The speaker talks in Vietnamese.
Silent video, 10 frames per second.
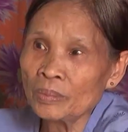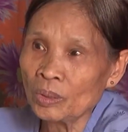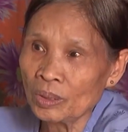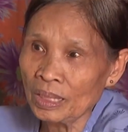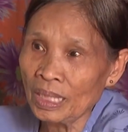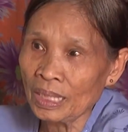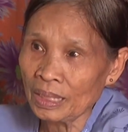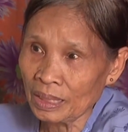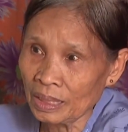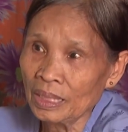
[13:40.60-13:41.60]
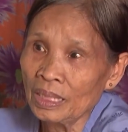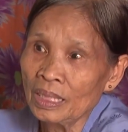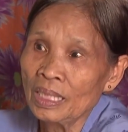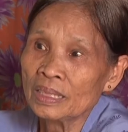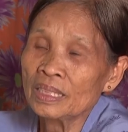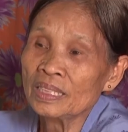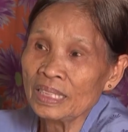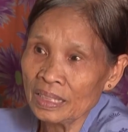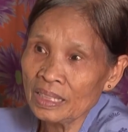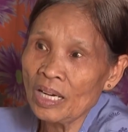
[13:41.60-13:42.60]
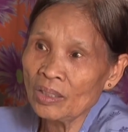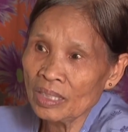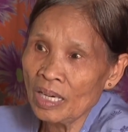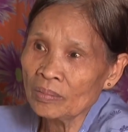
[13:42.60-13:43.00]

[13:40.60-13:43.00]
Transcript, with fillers: ý nghĩa của các cơ quan báo chí không chỉ